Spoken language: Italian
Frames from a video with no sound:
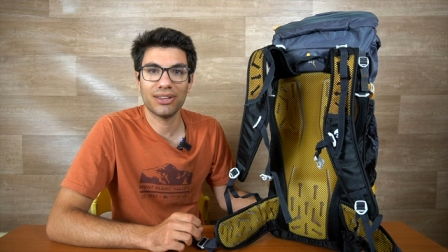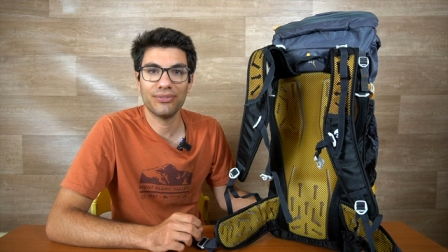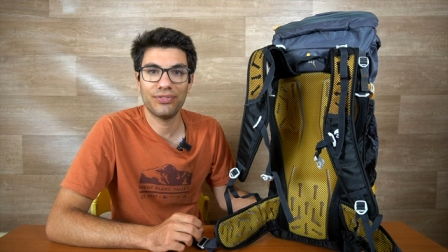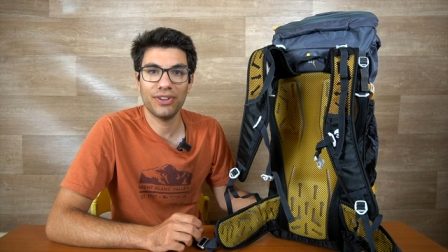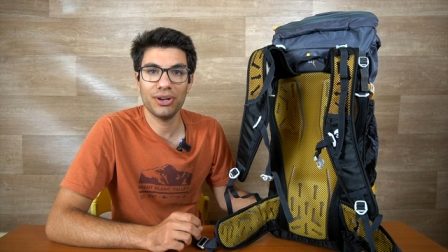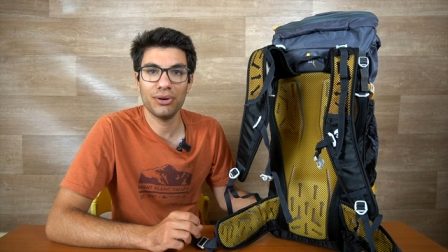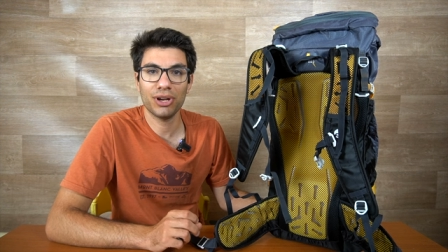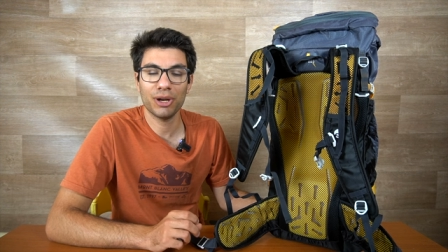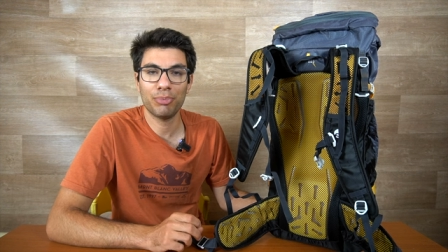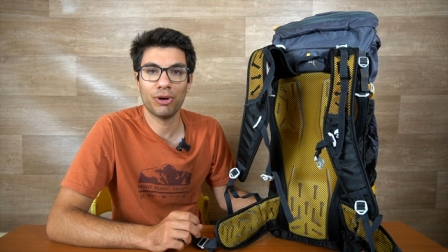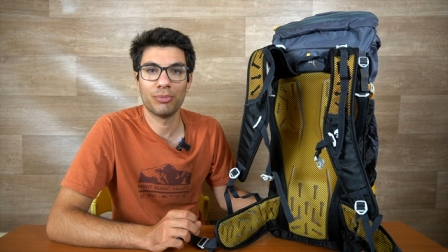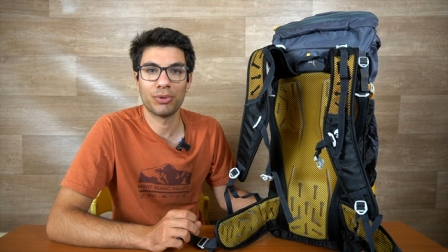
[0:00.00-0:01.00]
inferiore
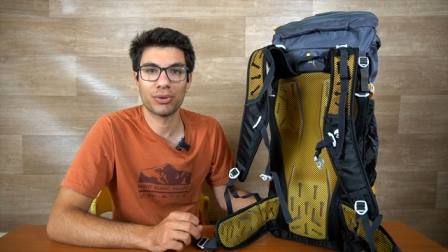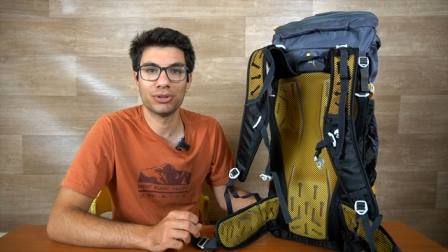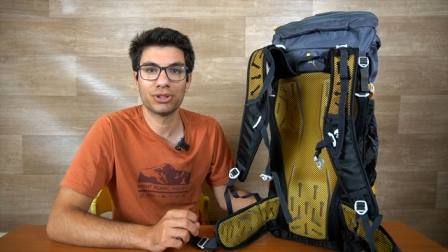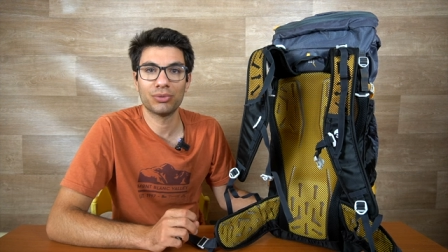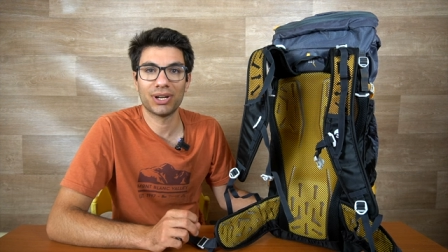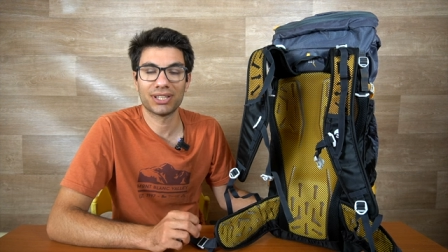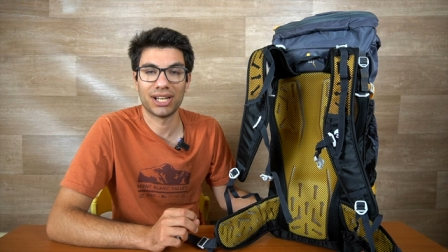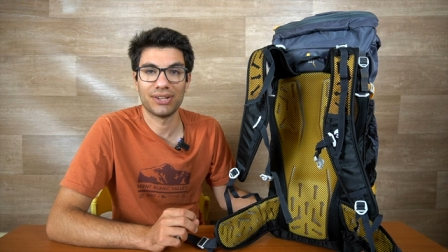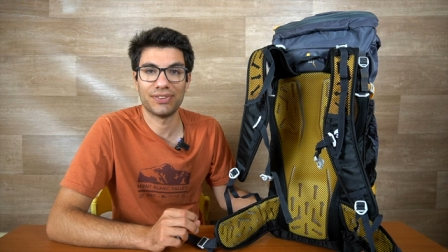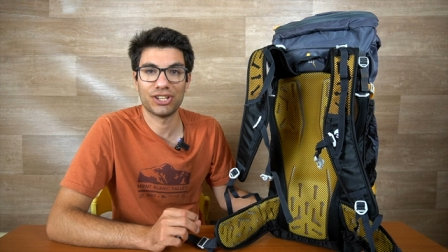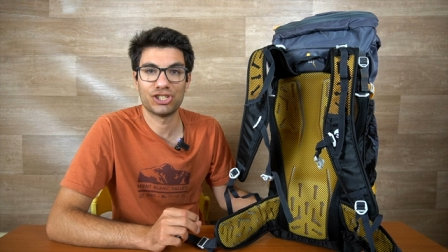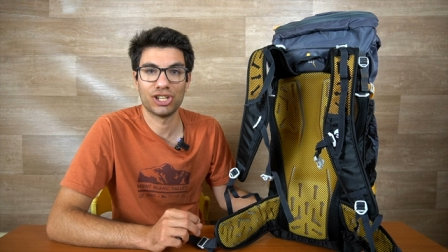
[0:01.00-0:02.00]
poi per quanto riguarda la
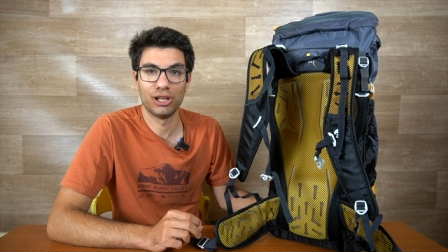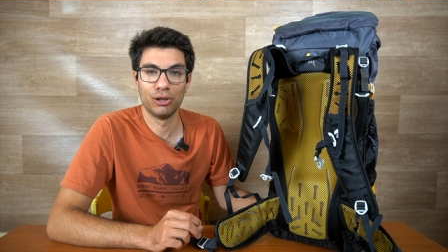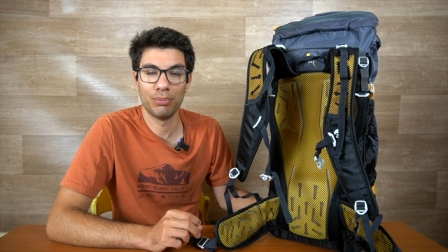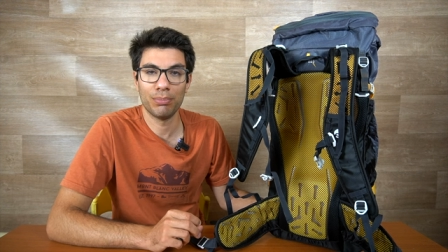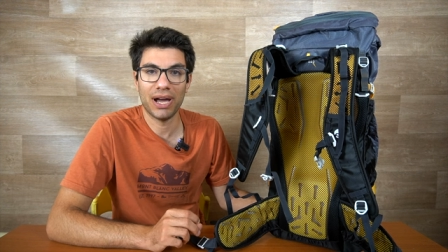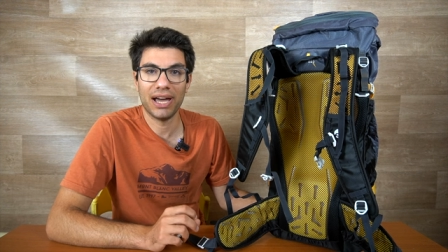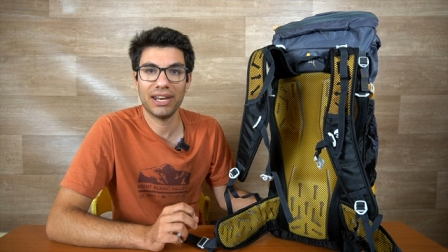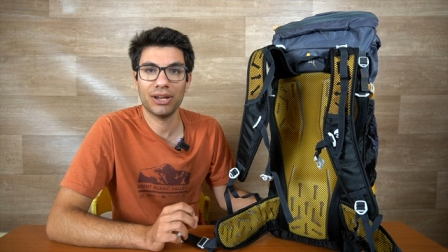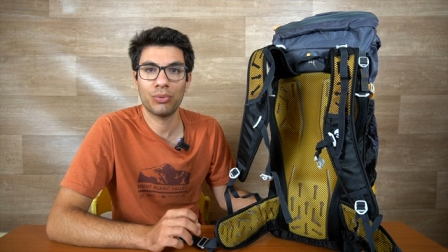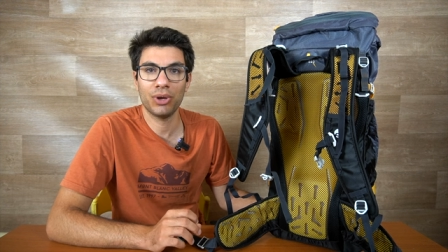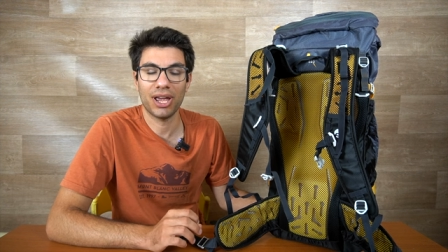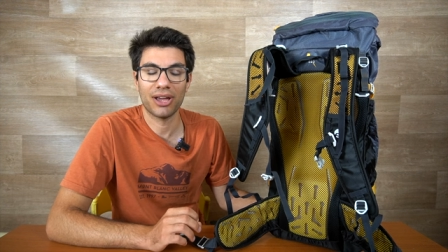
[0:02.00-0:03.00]
fascia lombare
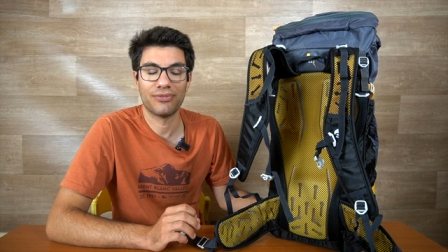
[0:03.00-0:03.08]
qui è